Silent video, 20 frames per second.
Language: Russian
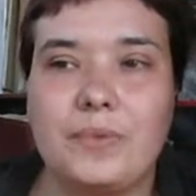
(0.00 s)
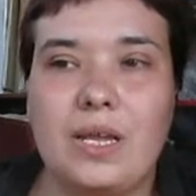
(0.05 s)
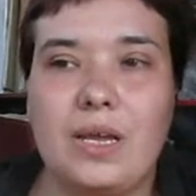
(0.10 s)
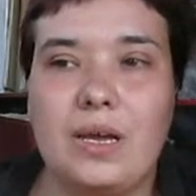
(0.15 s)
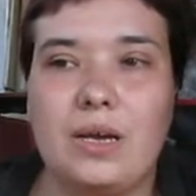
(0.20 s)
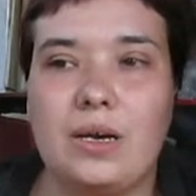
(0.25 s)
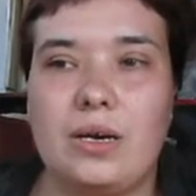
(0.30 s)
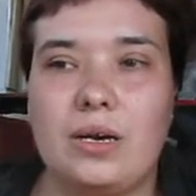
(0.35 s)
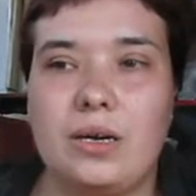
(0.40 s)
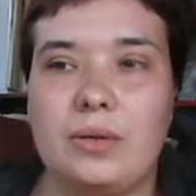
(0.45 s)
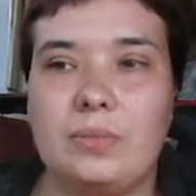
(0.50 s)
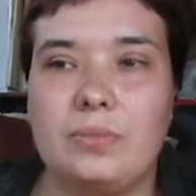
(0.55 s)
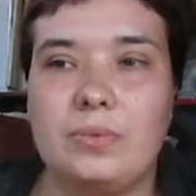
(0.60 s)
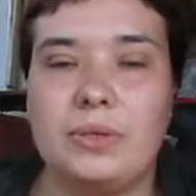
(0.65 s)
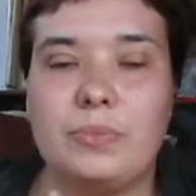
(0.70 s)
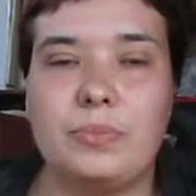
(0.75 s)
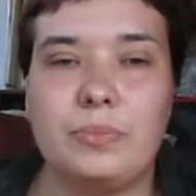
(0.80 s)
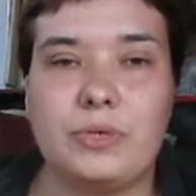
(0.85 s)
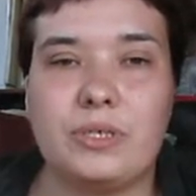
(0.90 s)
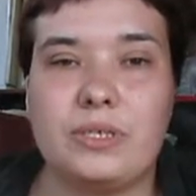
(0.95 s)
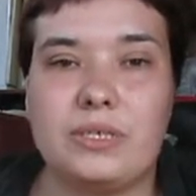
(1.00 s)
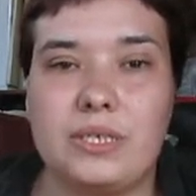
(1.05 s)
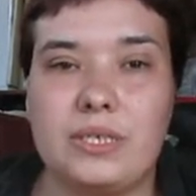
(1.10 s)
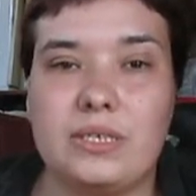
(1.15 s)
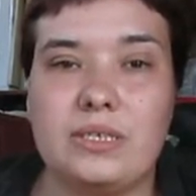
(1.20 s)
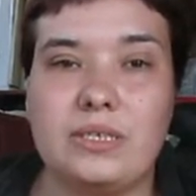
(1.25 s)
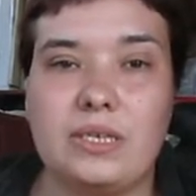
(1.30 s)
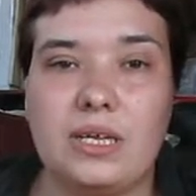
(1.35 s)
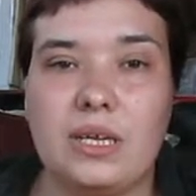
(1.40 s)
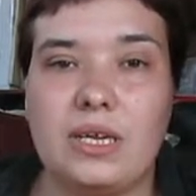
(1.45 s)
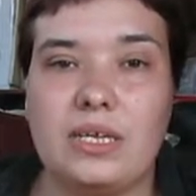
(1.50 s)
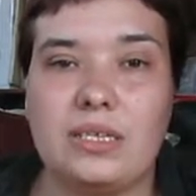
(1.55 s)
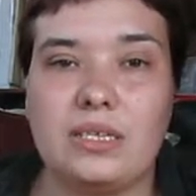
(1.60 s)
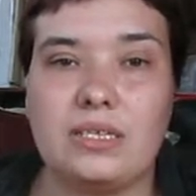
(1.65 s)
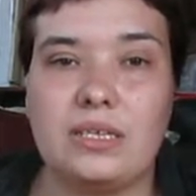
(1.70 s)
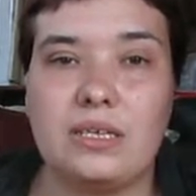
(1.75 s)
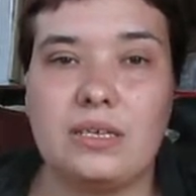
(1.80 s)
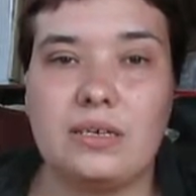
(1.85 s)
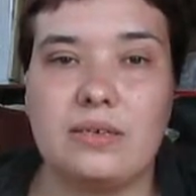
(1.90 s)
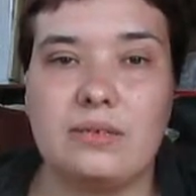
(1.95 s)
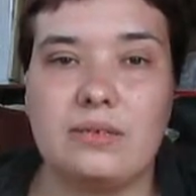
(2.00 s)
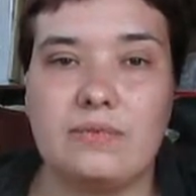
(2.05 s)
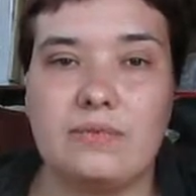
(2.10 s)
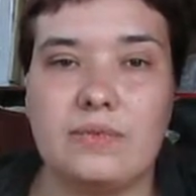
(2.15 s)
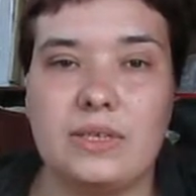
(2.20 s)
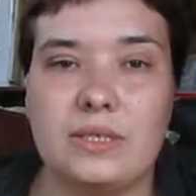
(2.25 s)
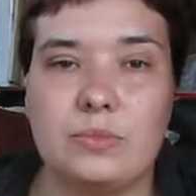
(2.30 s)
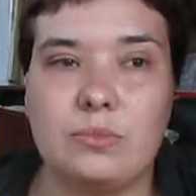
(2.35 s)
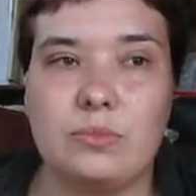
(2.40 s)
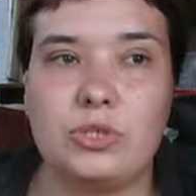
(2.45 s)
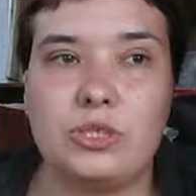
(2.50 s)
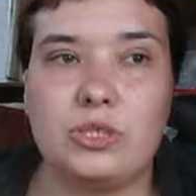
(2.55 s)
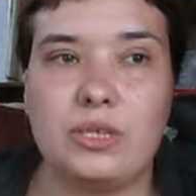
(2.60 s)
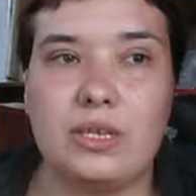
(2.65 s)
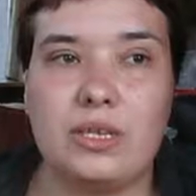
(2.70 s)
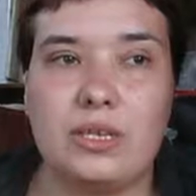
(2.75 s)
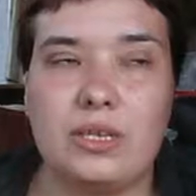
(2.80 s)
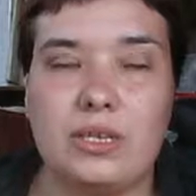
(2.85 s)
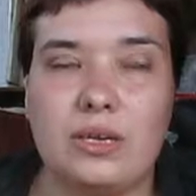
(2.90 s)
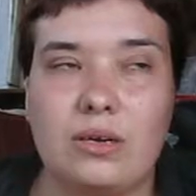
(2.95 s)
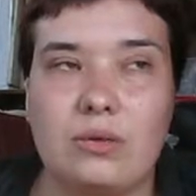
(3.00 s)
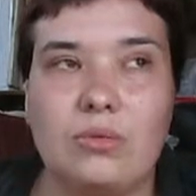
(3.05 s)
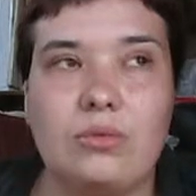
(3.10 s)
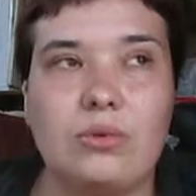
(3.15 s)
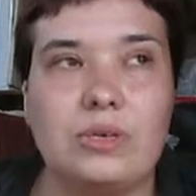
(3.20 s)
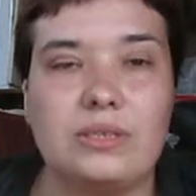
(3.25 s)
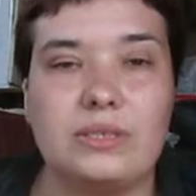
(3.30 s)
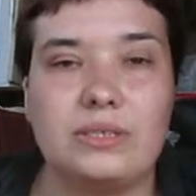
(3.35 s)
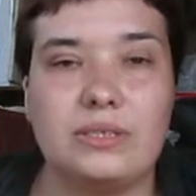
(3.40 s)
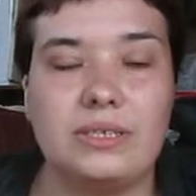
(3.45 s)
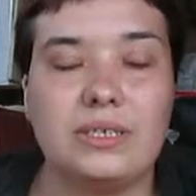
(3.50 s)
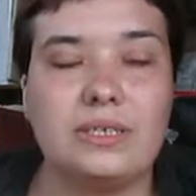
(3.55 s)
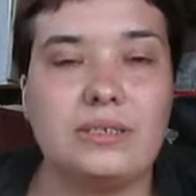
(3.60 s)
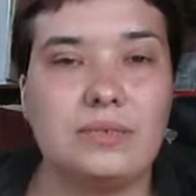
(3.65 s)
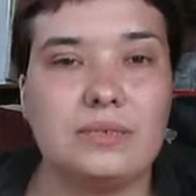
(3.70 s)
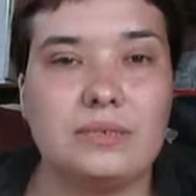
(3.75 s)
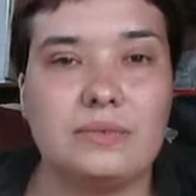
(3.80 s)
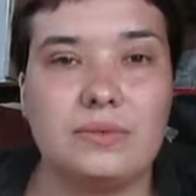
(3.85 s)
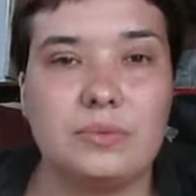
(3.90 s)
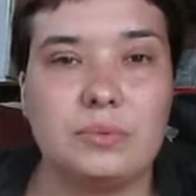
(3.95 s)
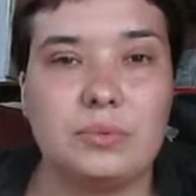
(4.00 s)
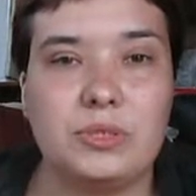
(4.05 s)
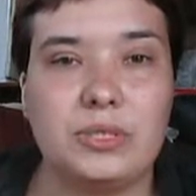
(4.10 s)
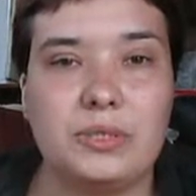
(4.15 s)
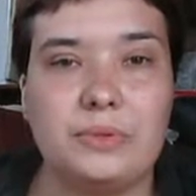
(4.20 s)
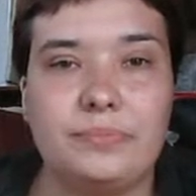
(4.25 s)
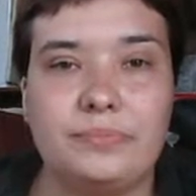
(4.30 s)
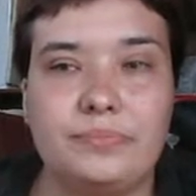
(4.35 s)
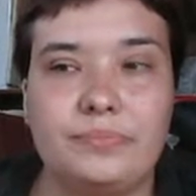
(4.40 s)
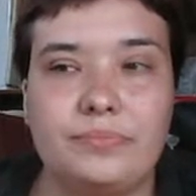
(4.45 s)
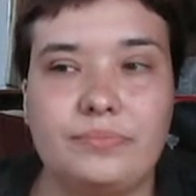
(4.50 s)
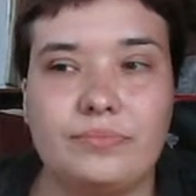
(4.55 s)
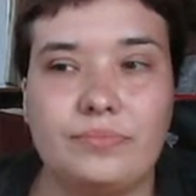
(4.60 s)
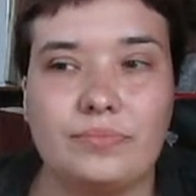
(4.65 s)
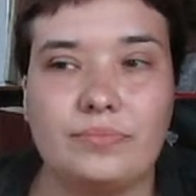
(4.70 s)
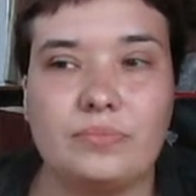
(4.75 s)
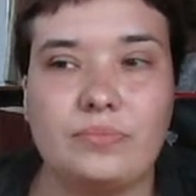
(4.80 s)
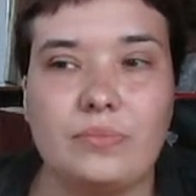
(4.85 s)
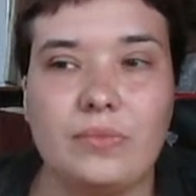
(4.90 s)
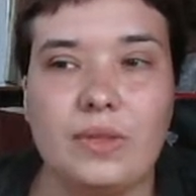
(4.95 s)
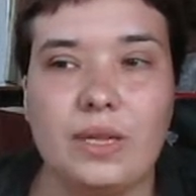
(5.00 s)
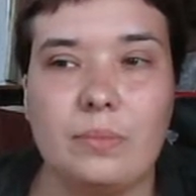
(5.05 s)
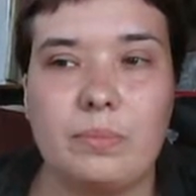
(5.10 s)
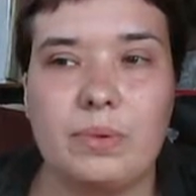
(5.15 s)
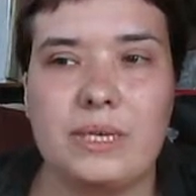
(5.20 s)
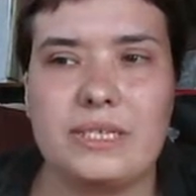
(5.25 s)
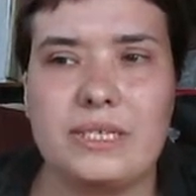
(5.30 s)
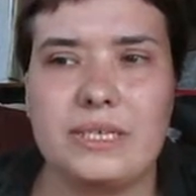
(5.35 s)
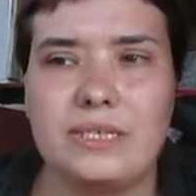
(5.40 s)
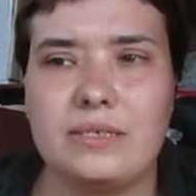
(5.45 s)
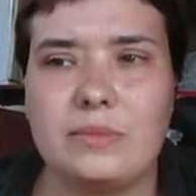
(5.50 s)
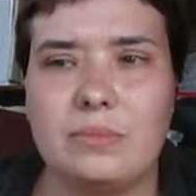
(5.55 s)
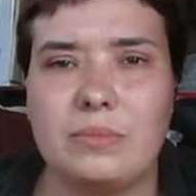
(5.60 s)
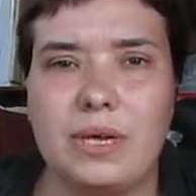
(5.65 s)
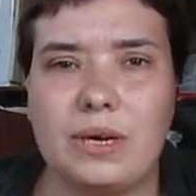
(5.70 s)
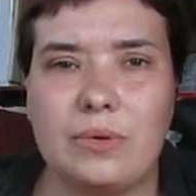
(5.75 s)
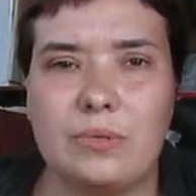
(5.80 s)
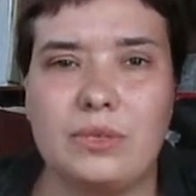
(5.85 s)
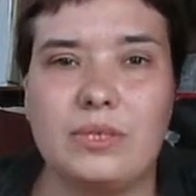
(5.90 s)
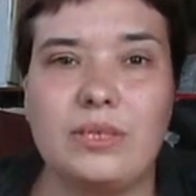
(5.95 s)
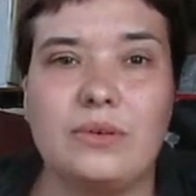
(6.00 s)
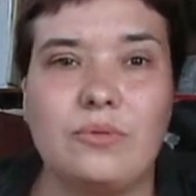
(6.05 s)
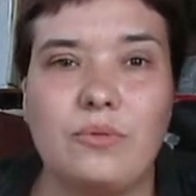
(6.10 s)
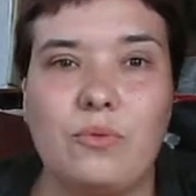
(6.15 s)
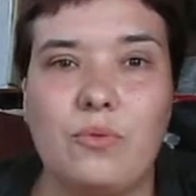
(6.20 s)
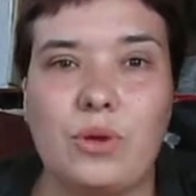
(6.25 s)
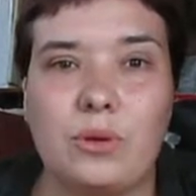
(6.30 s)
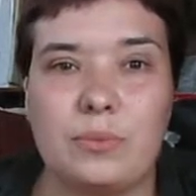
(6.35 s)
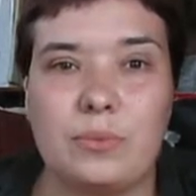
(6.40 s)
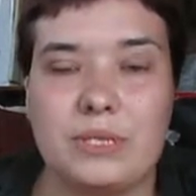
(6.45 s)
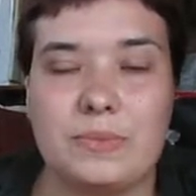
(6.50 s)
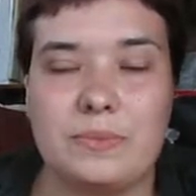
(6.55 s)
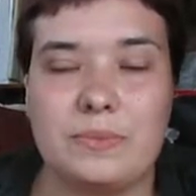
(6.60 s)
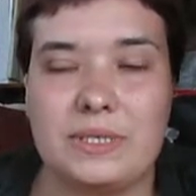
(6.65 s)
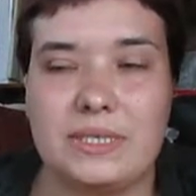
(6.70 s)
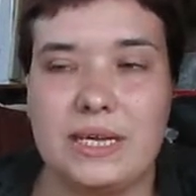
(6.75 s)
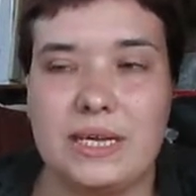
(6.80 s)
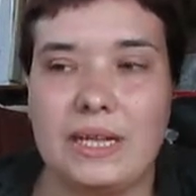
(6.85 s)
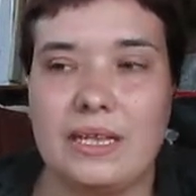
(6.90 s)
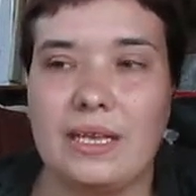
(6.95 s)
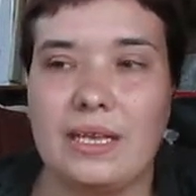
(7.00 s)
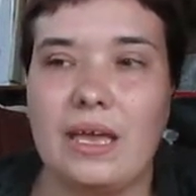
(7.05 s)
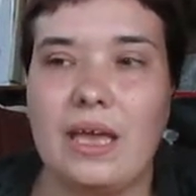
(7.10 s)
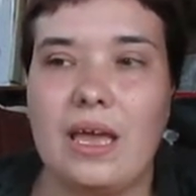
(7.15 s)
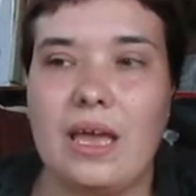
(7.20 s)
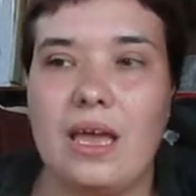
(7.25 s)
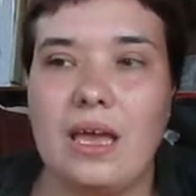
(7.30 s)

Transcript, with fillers: А, было просто интересно, возможно ли такое сделать вообще посредством какой-то формы специальной.